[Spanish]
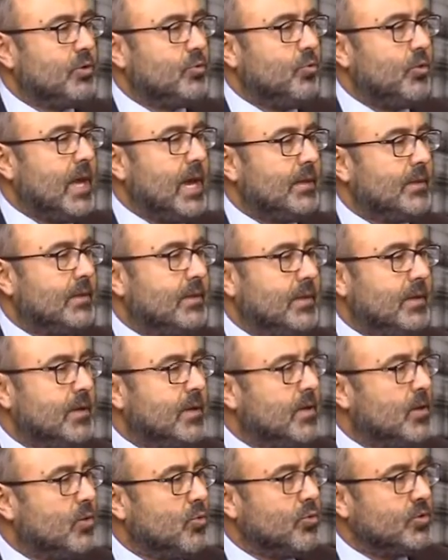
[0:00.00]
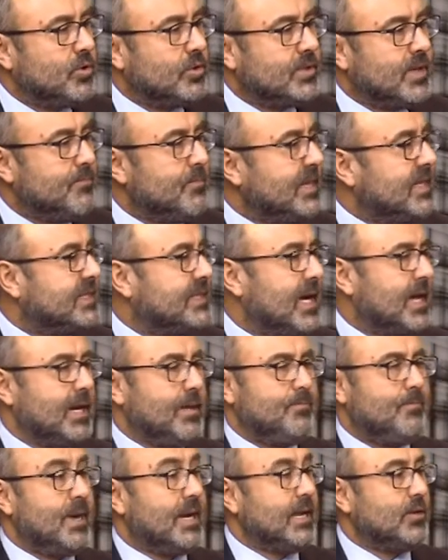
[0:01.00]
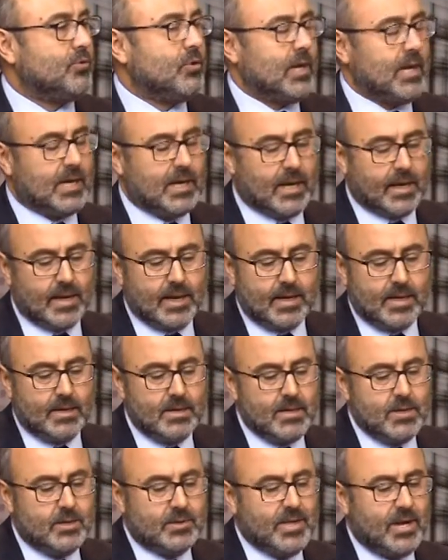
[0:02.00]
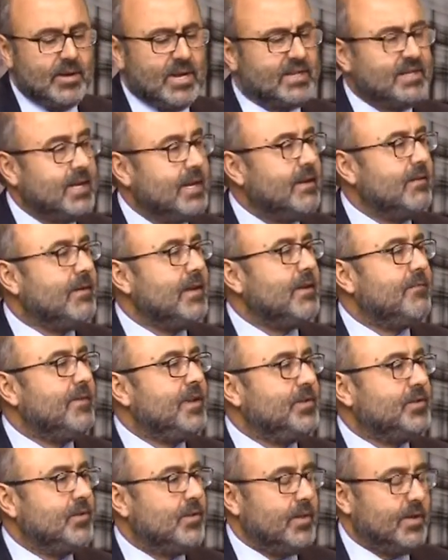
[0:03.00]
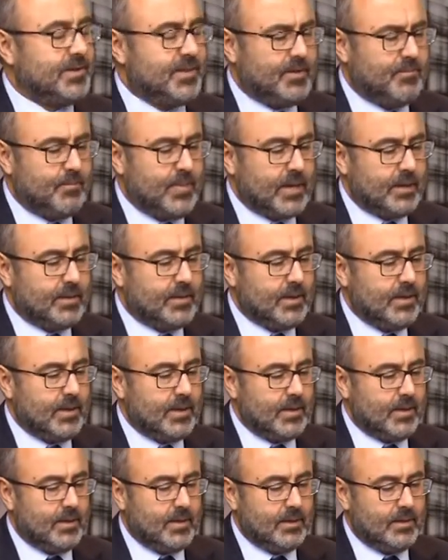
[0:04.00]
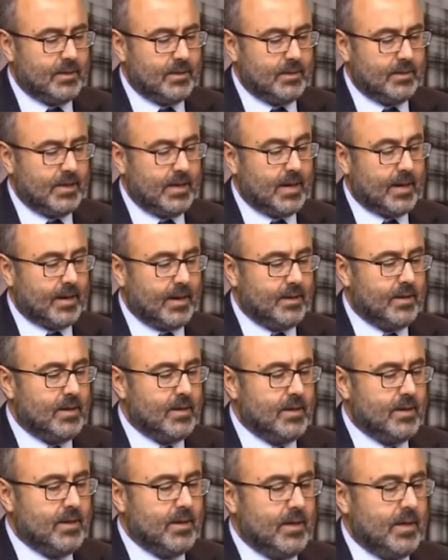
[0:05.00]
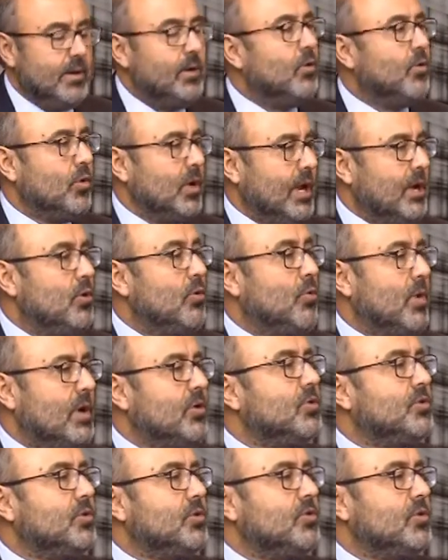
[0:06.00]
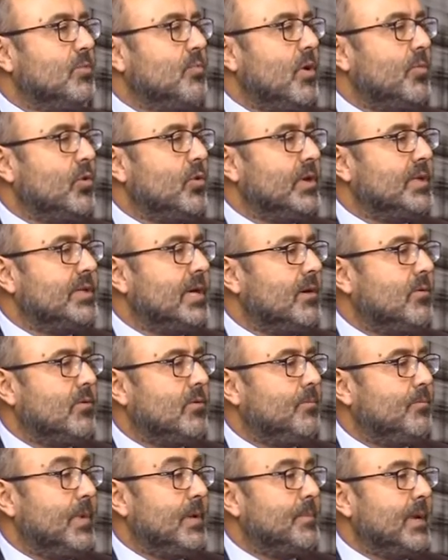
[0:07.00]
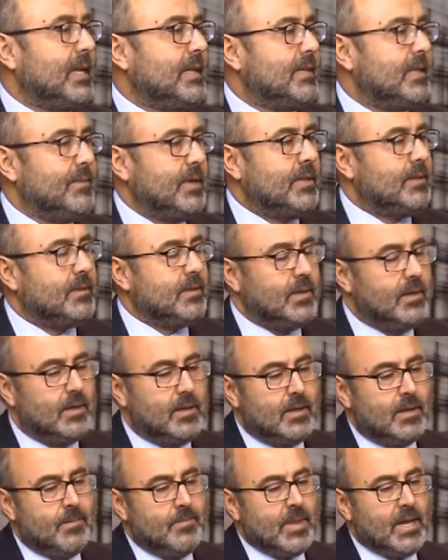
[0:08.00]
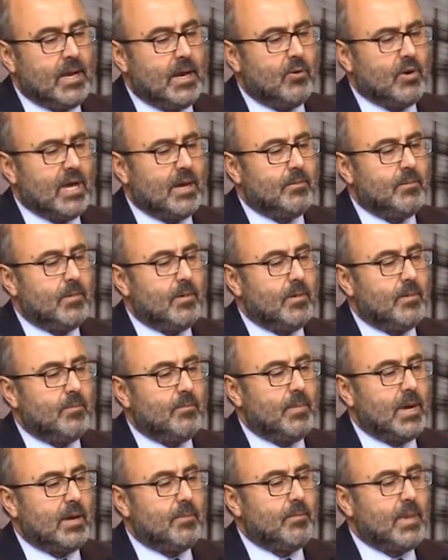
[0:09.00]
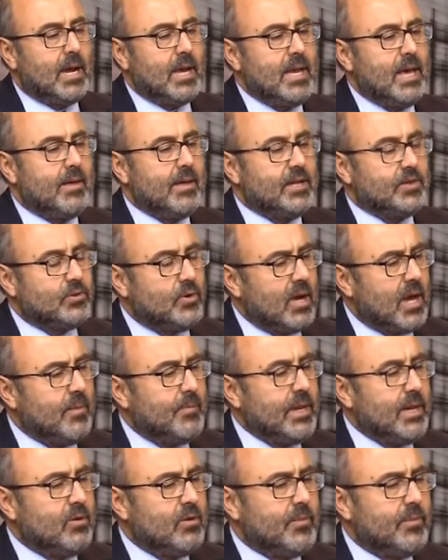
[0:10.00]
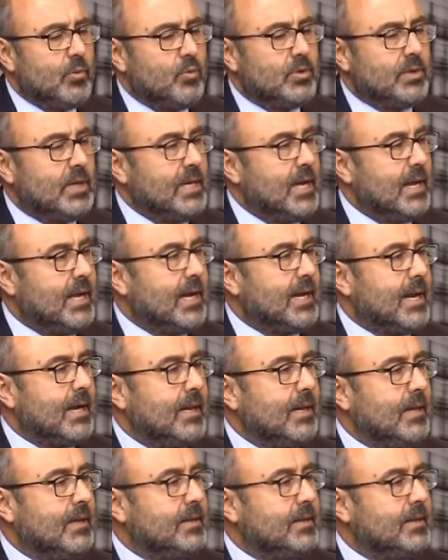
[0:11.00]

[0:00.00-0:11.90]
estudiantes, cursos transversales para todas las carreras. O sea, hay una serie de beneficios de ser parte de, la red y lo, cual nosotros hemos aprovechado permanentemente. Ahora, más, allá de eso, a mí lo que me gustaría aclarar es el